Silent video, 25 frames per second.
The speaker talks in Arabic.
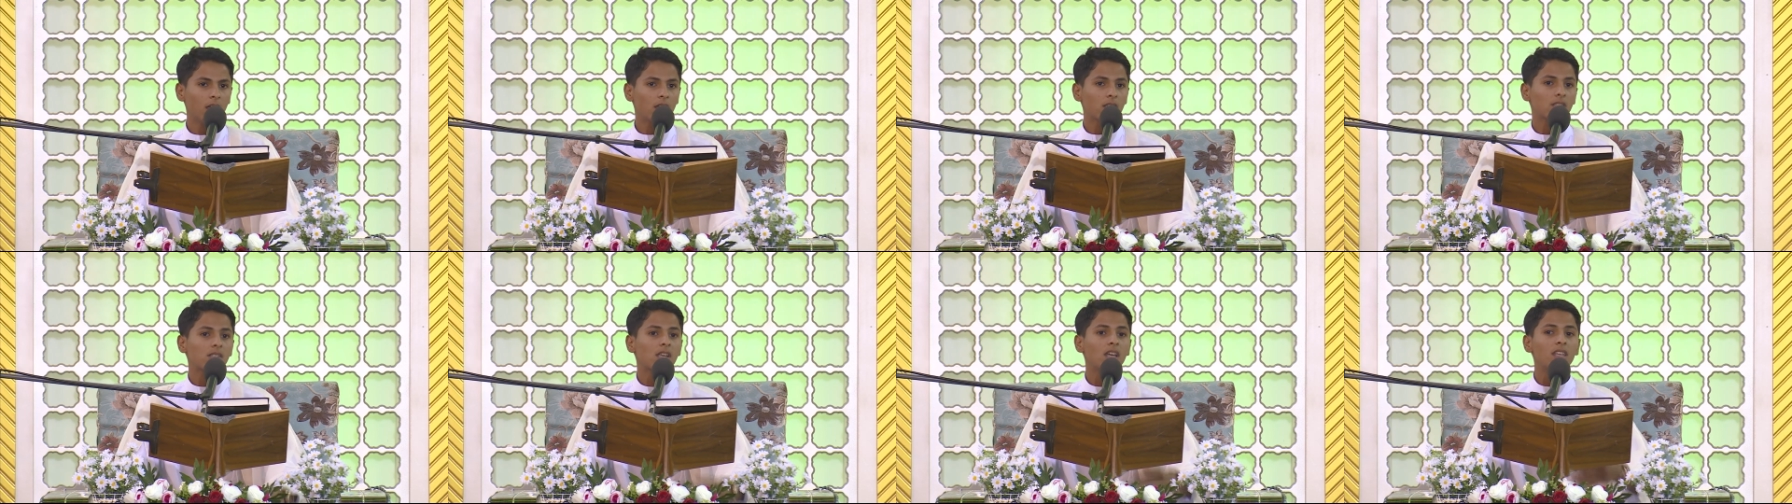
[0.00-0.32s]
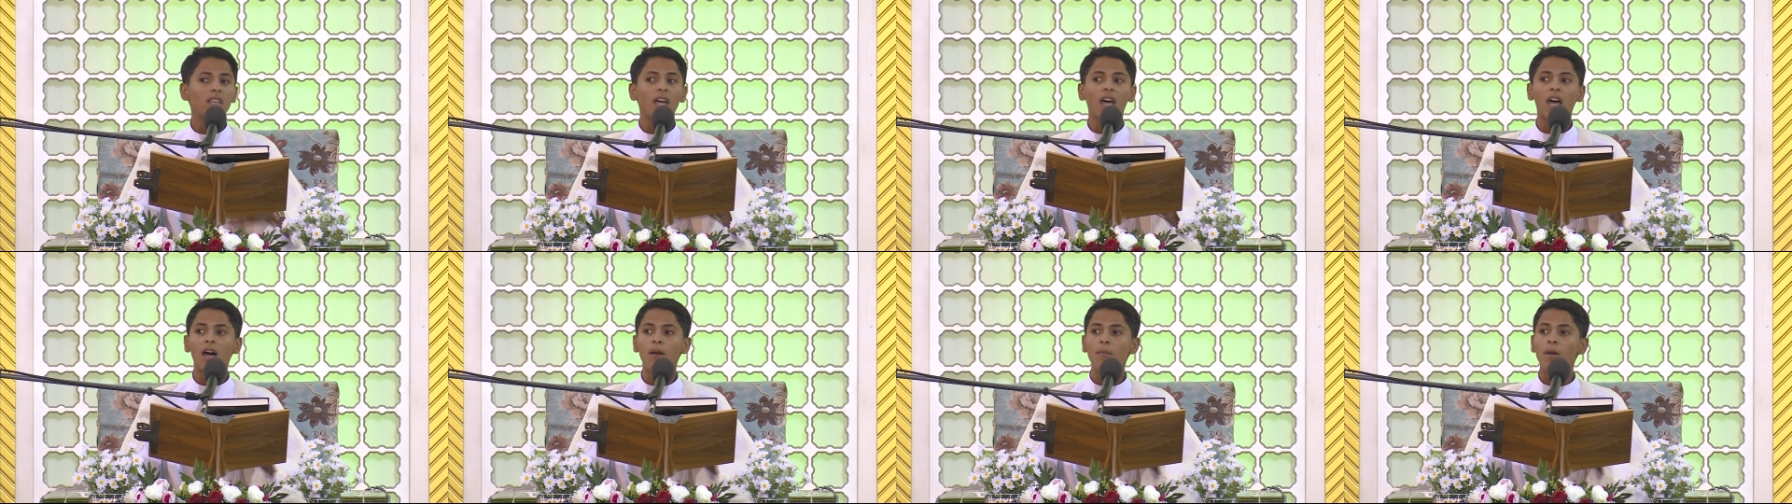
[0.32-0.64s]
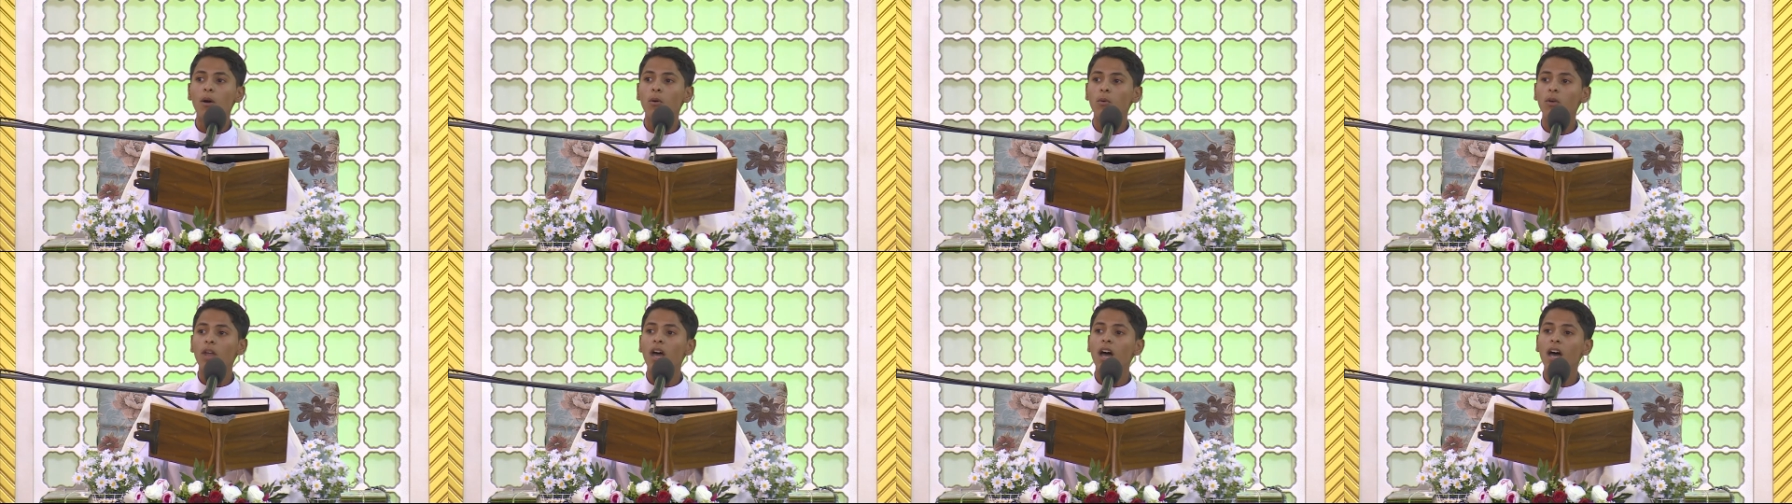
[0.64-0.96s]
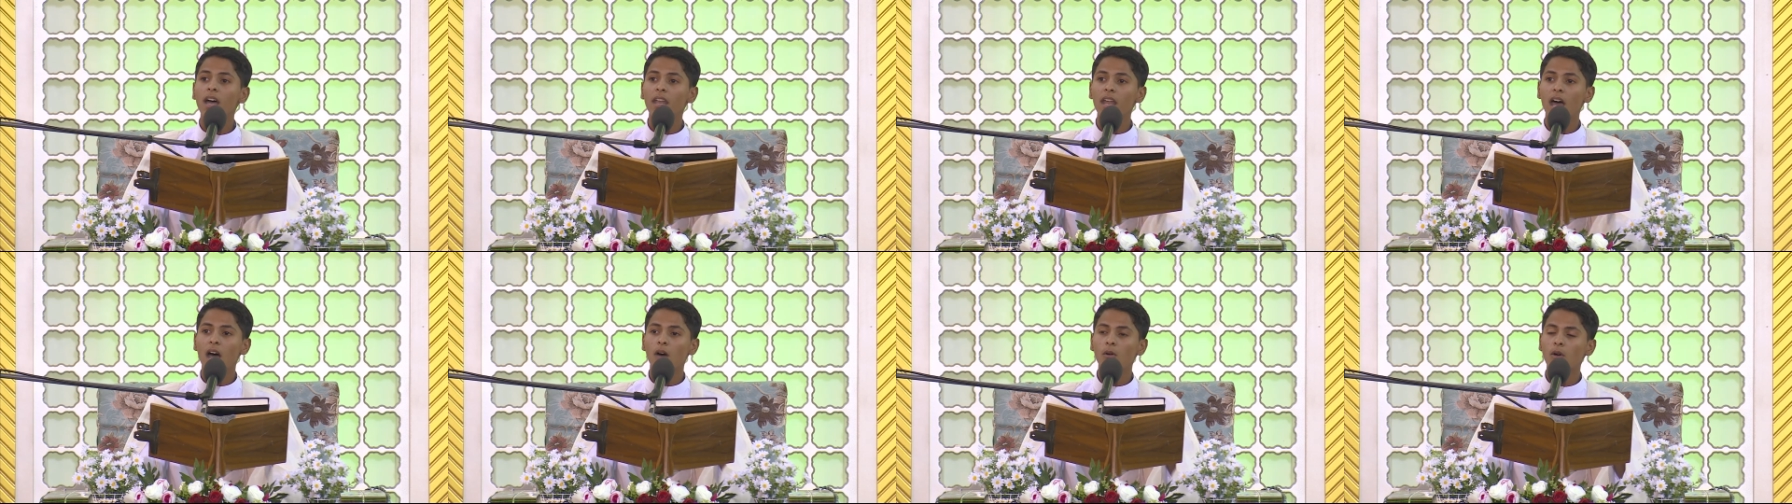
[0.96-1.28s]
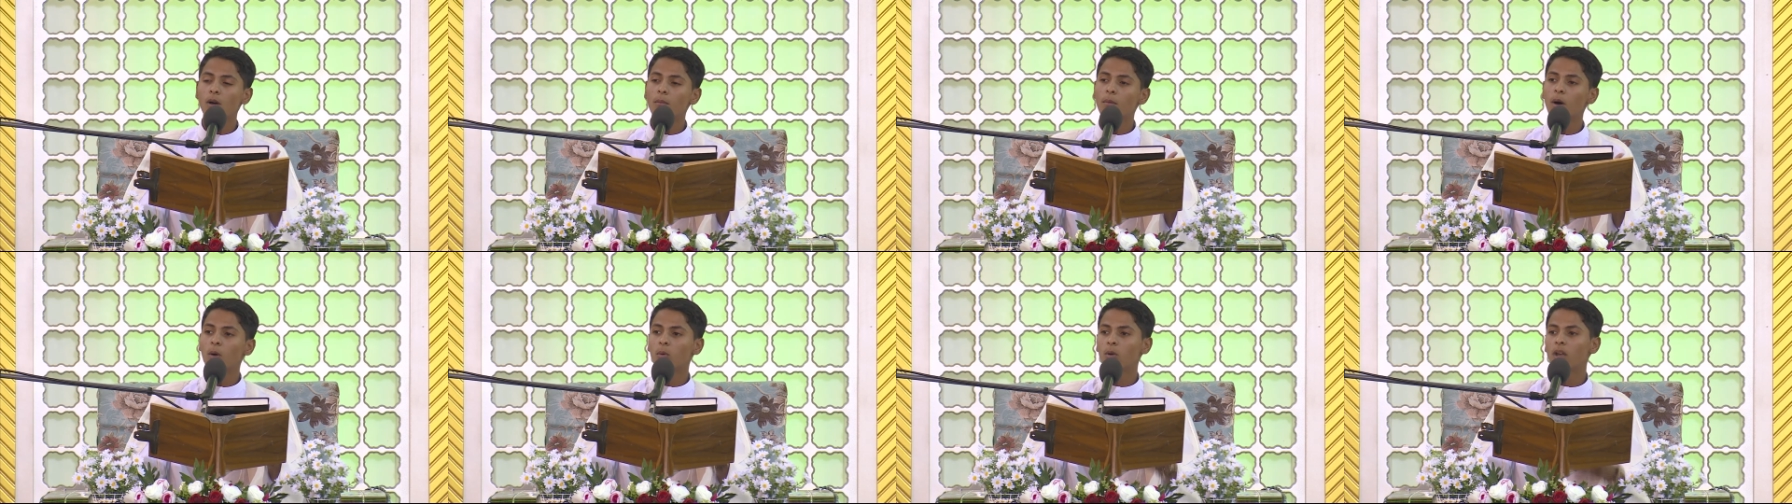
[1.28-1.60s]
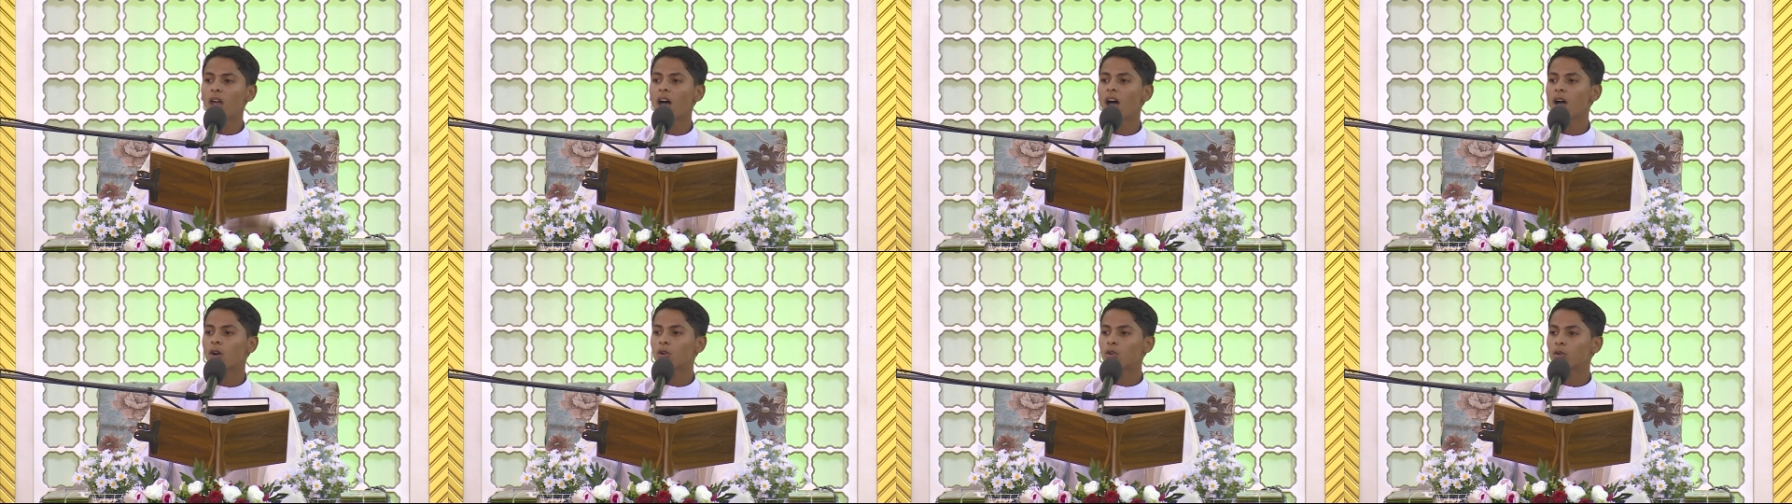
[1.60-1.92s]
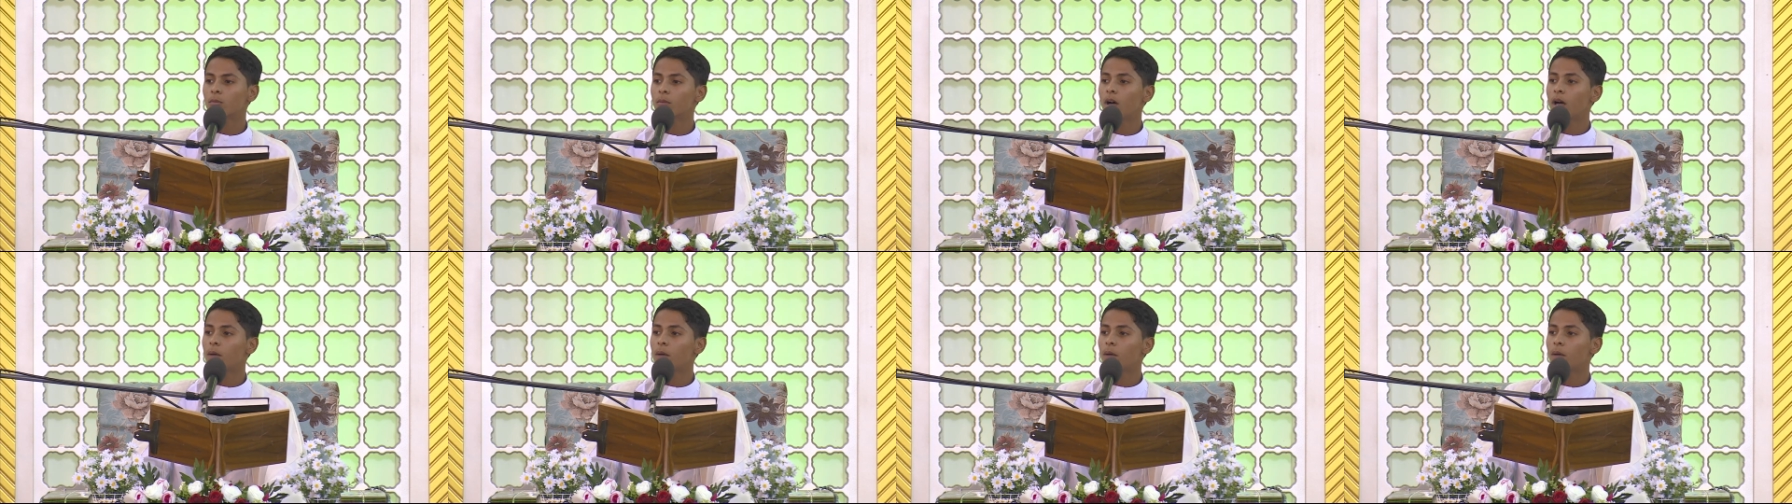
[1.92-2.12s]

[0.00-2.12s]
صدق مولانا ومولاكم